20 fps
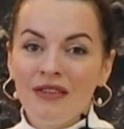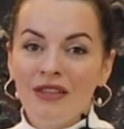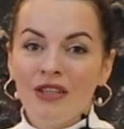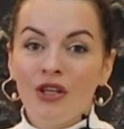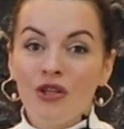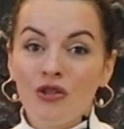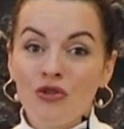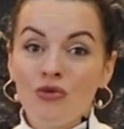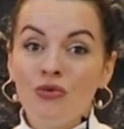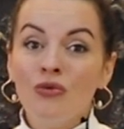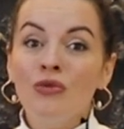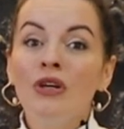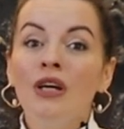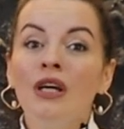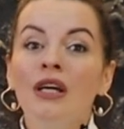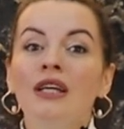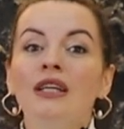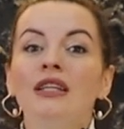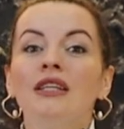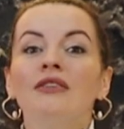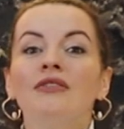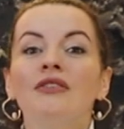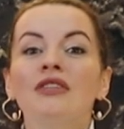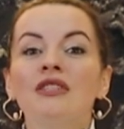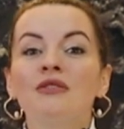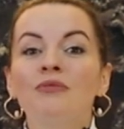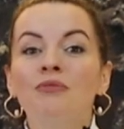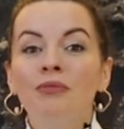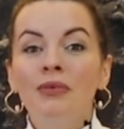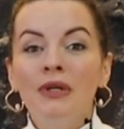Рожу, и
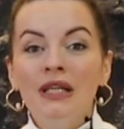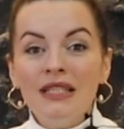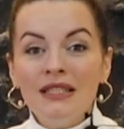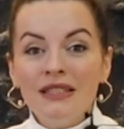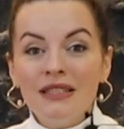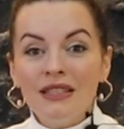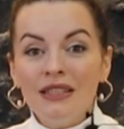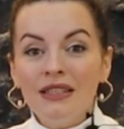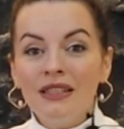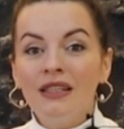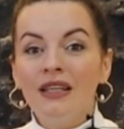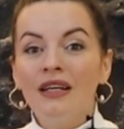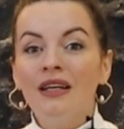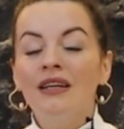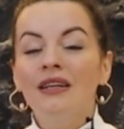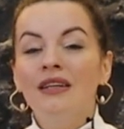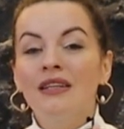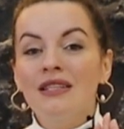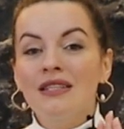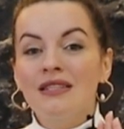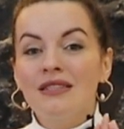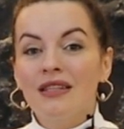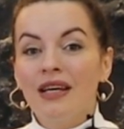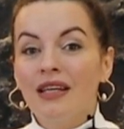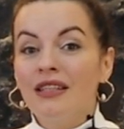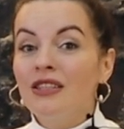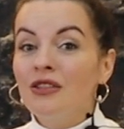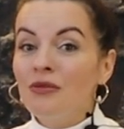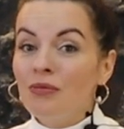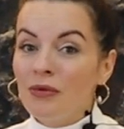вес быстренько
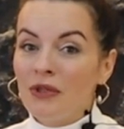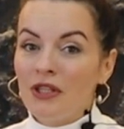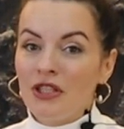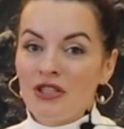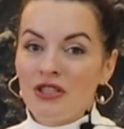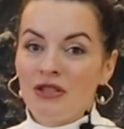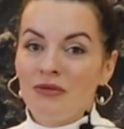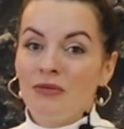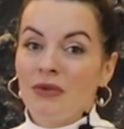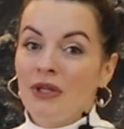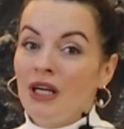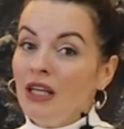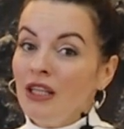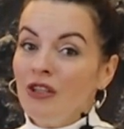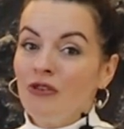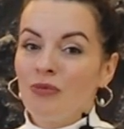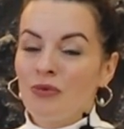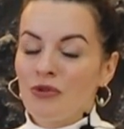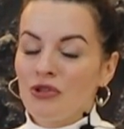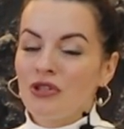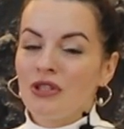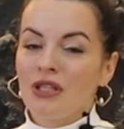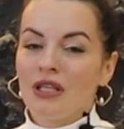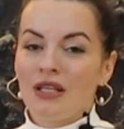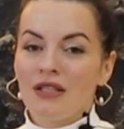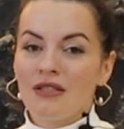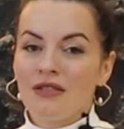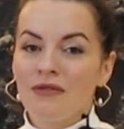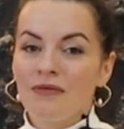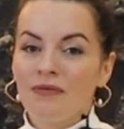станет прежним, как и в прошлый
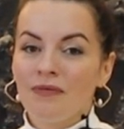раз.